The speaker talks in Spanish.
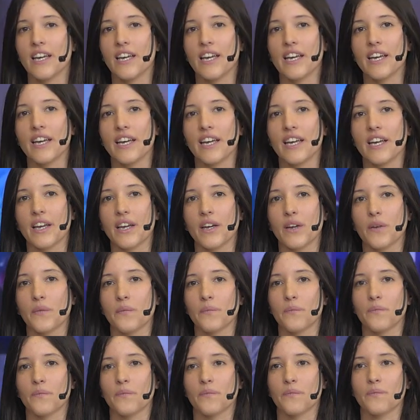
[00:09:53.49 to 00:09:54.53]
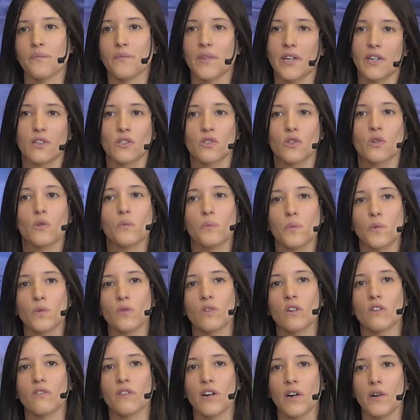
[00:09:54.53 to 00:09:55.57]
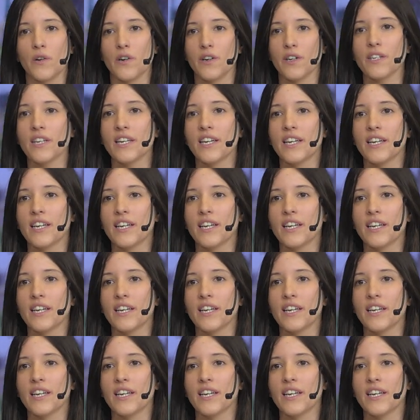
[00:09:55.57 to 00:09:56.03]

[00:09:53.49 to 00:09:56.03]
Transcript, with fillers: Em, bueno, eso es un punto a favor.